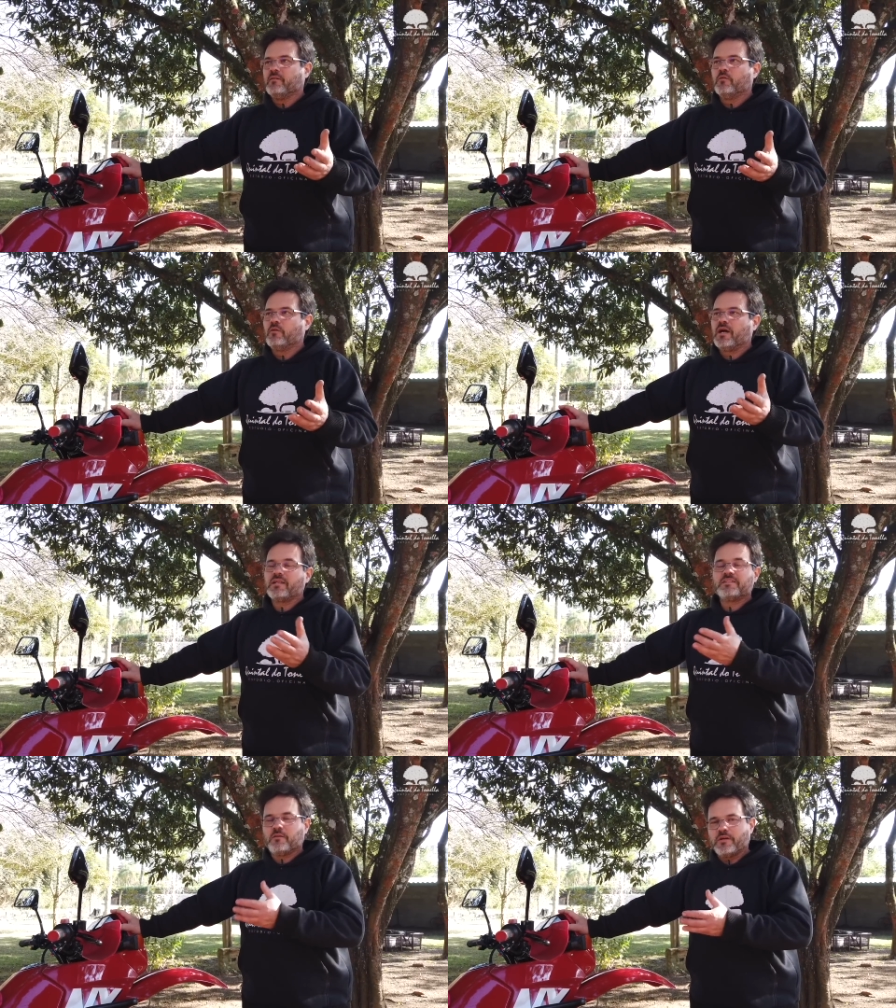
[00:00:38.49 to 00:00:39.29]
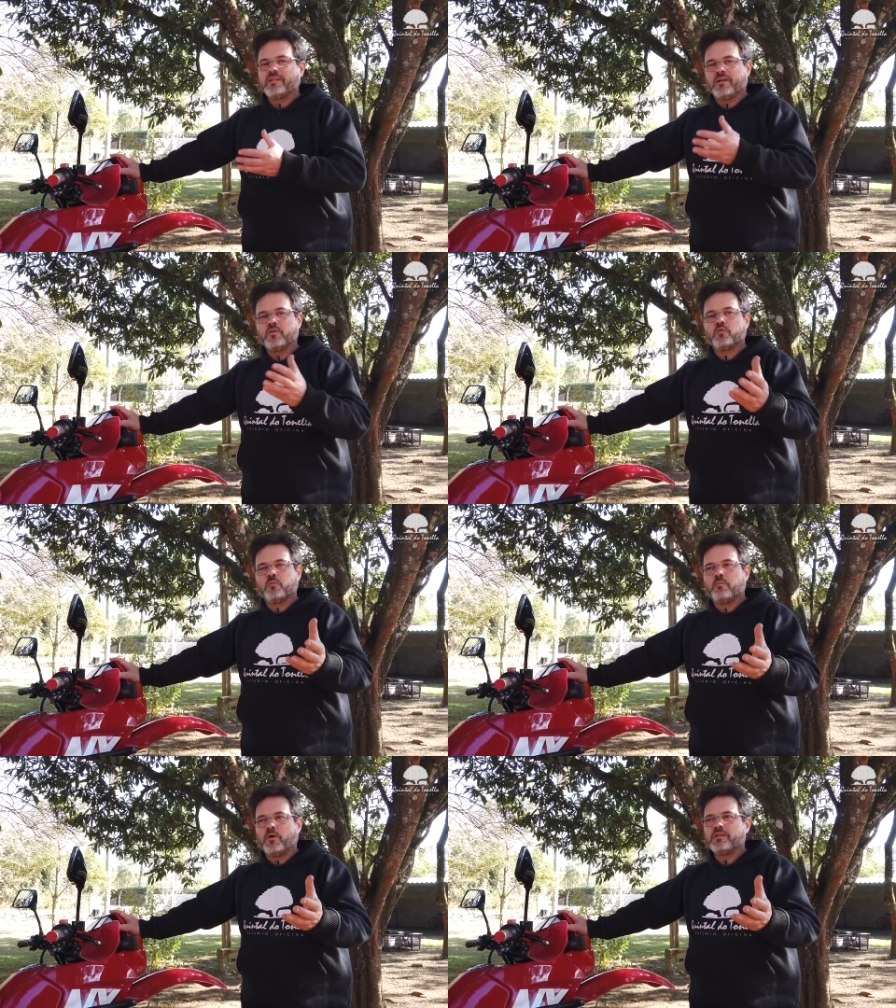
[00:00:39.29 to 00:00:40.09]
Um cara de 50
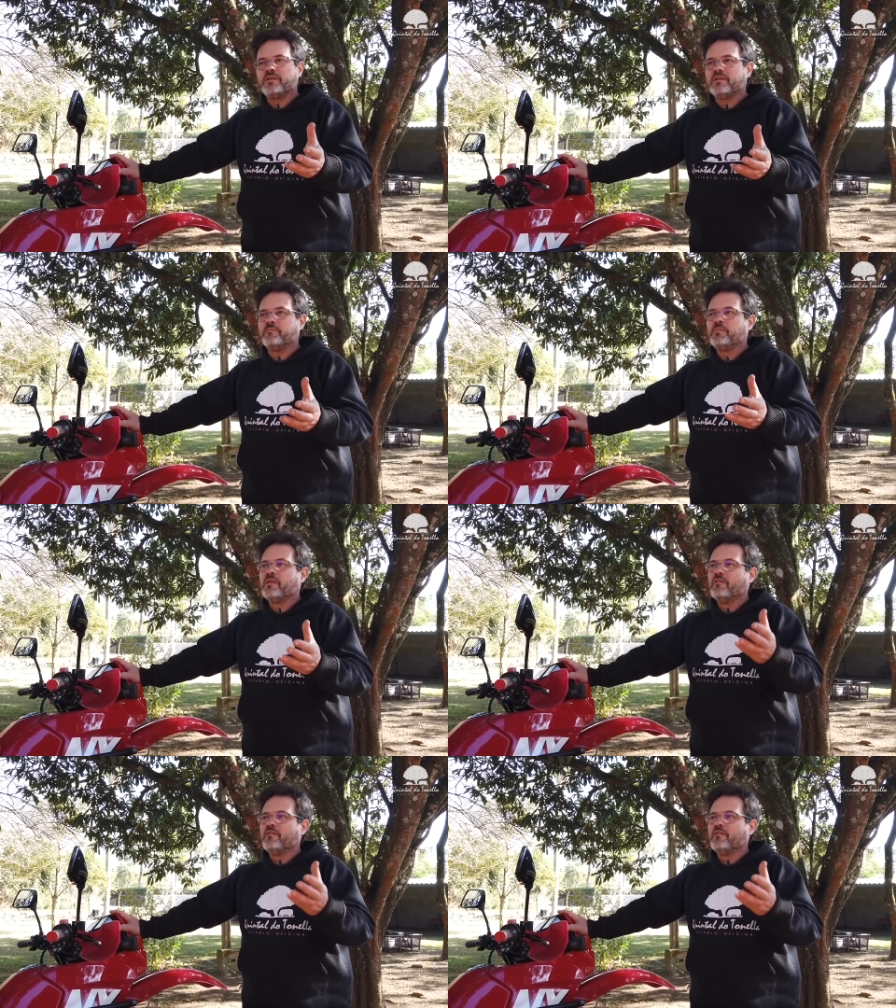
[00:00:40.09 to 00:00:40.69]
anos pode